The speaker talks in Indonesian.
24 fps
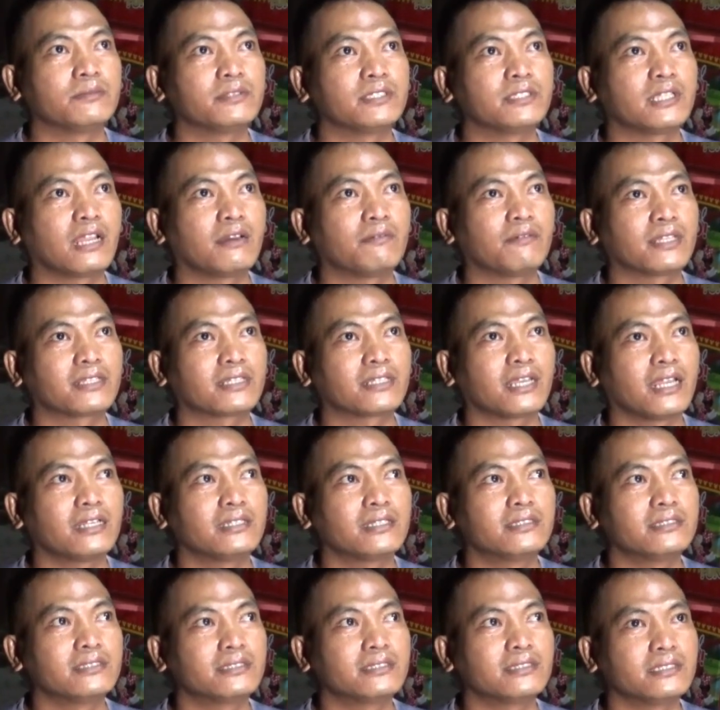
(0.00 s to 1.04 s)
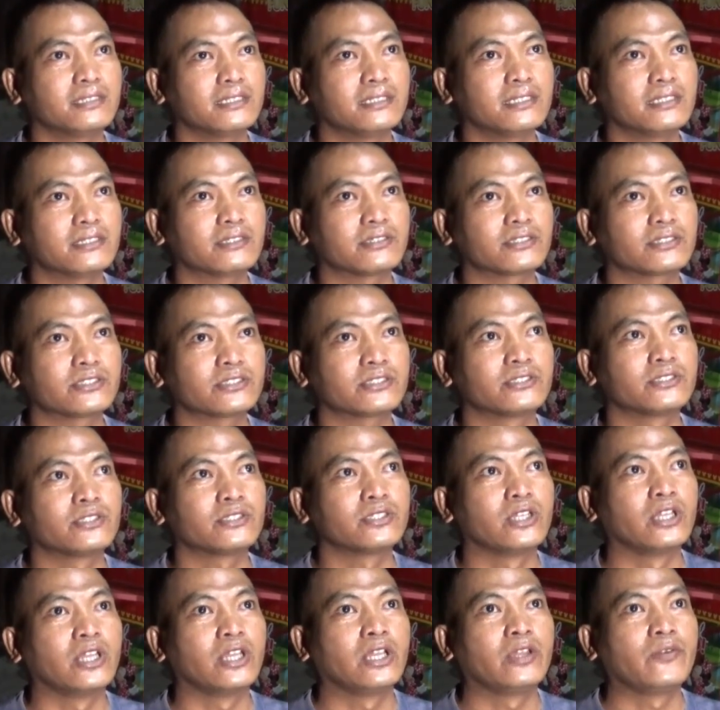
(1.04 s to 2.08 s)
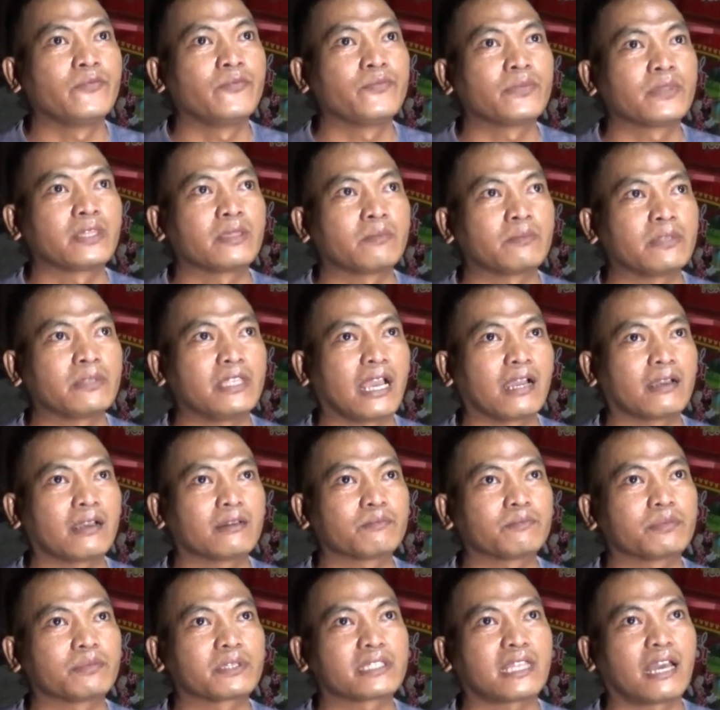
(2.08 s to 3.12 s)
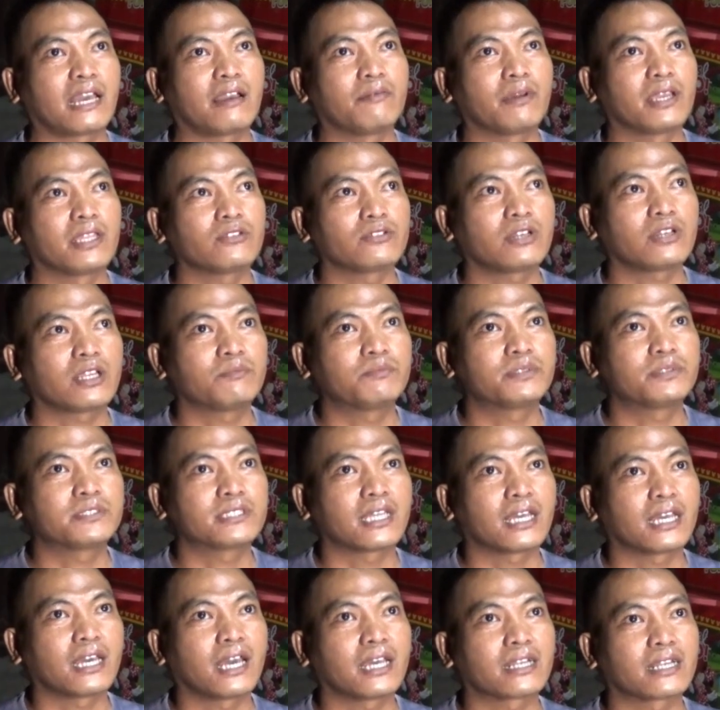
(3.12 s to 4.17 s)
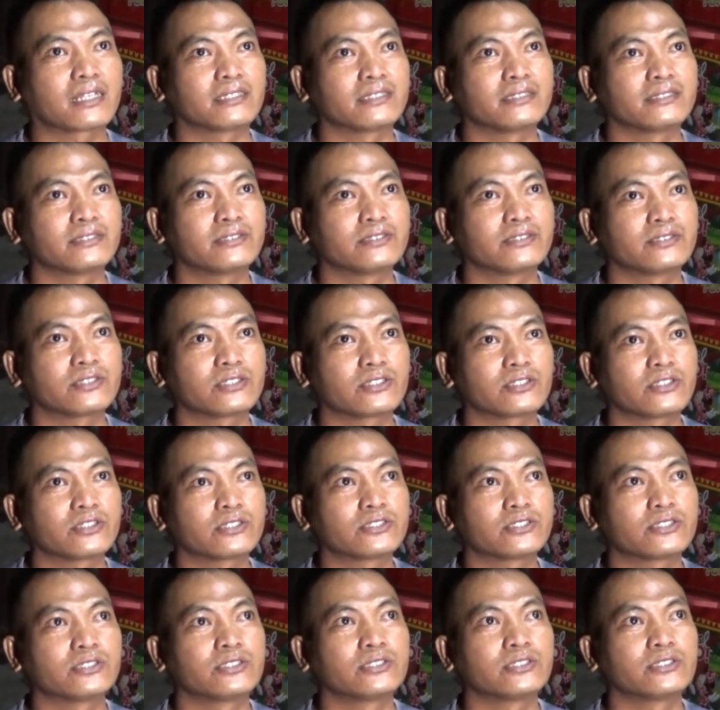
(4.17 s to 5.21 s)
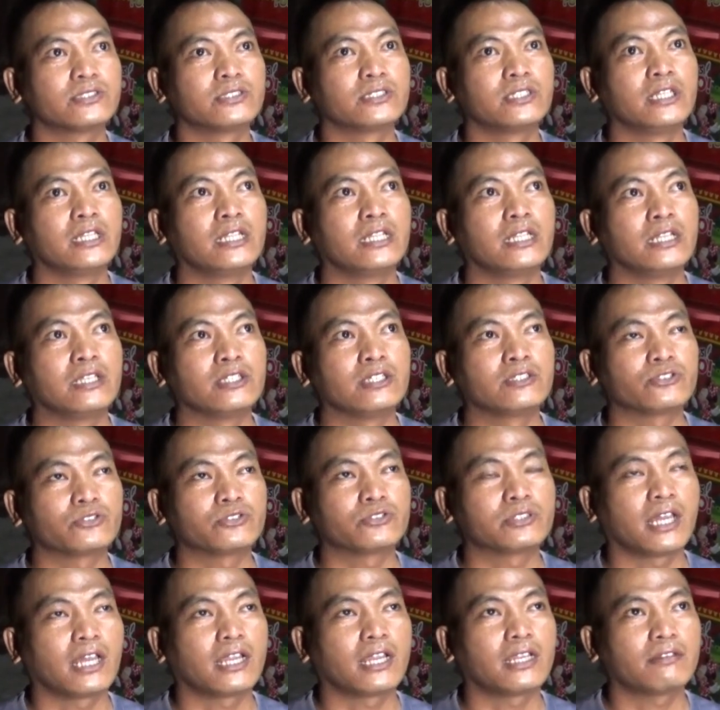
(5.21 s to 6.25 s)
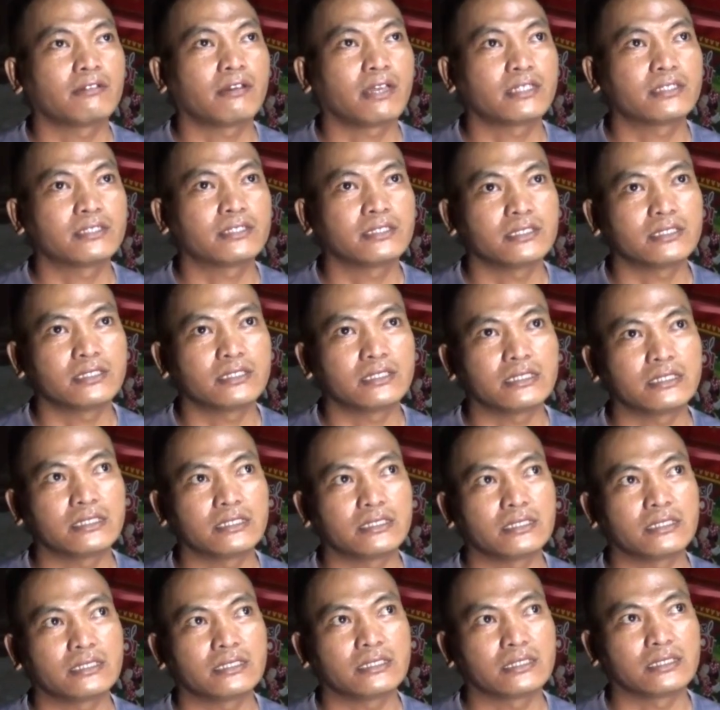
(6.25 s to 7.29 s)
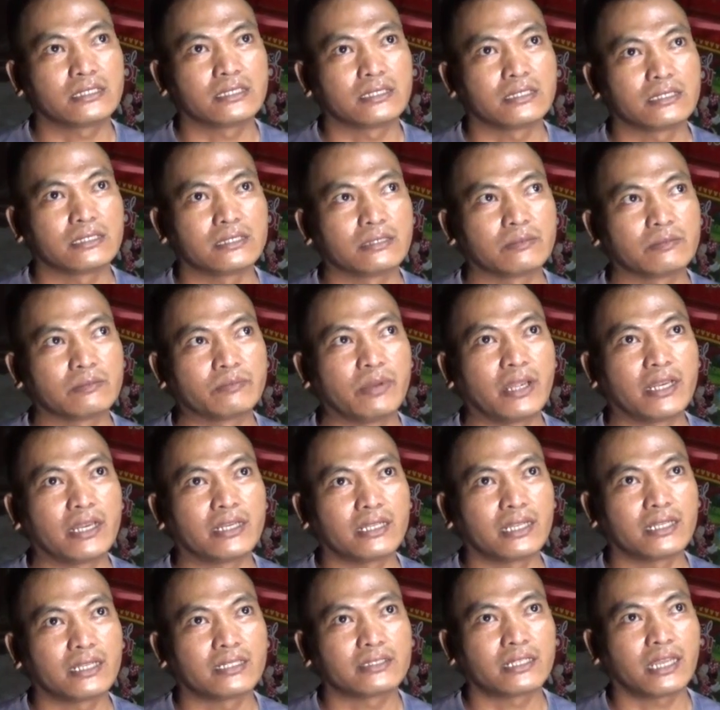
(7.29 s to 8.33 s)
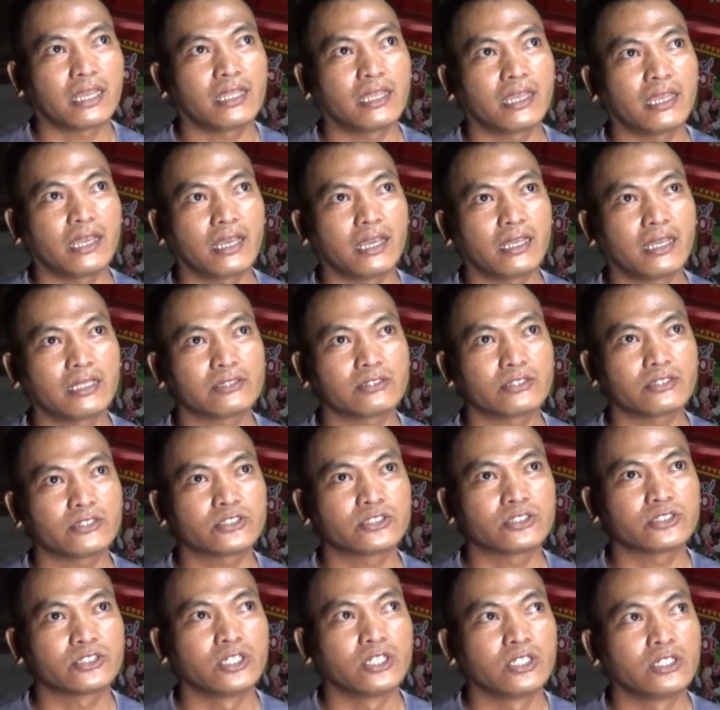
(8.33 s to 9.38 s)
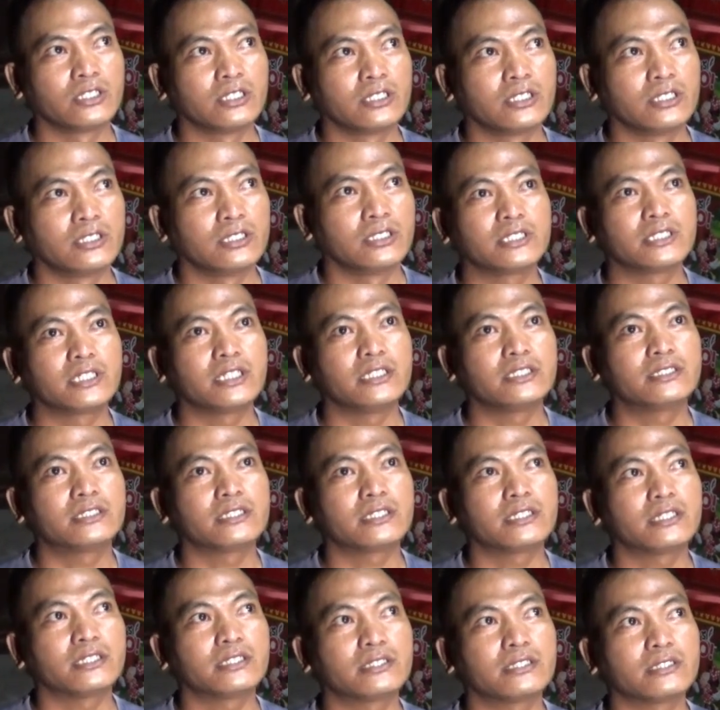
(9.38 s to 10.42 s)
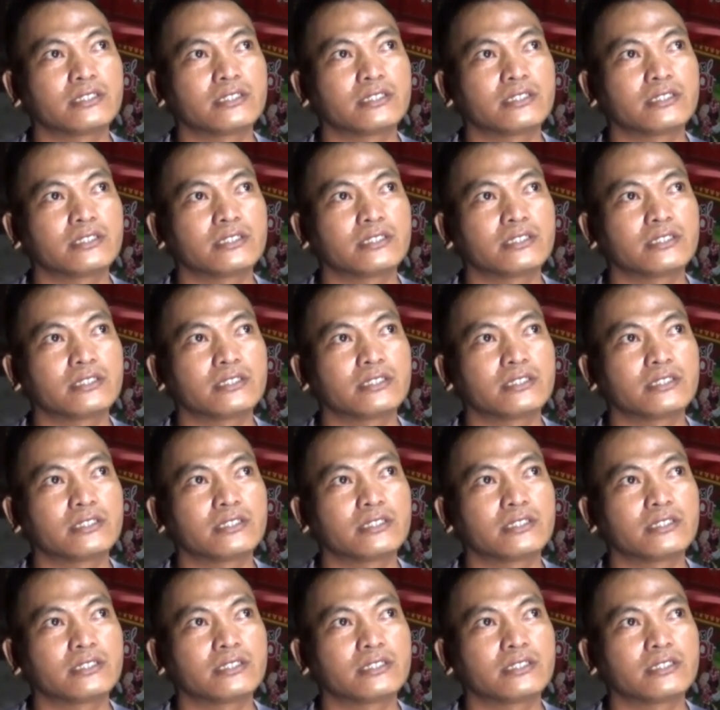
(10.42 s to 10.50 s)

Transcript: Menyelamatkan diri terus yang pertama itu kan besar. Terus sudah lewat di badan saya terus jerit-jerit